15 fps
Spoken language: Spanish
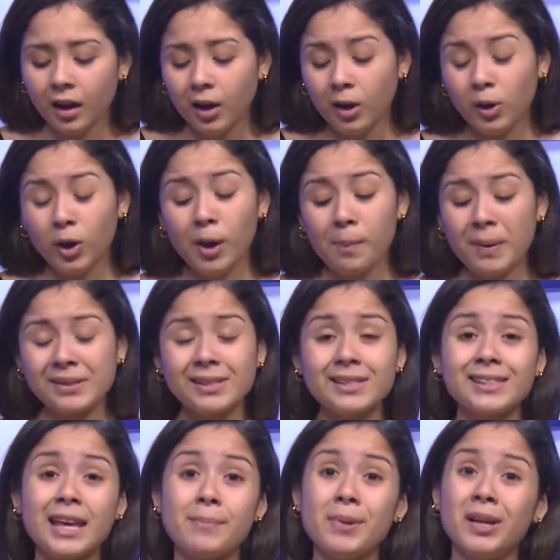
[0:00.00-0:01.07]
Lo que pasa
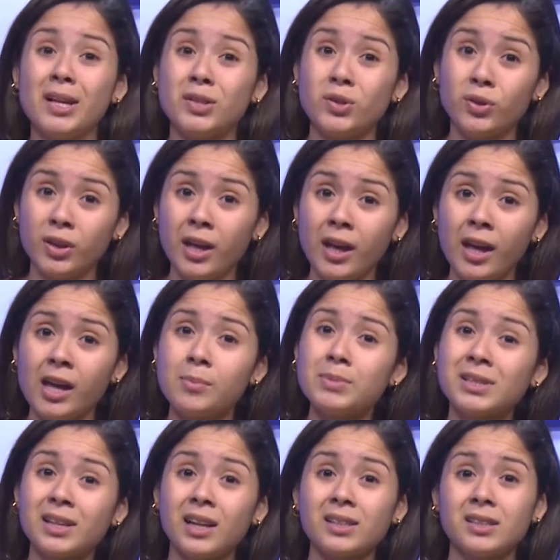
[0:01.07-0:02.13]
es que me lesioné en
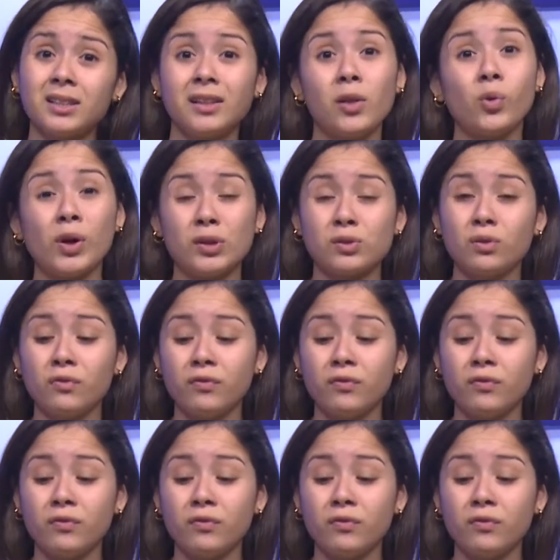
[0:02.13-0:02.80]
mis clases de educación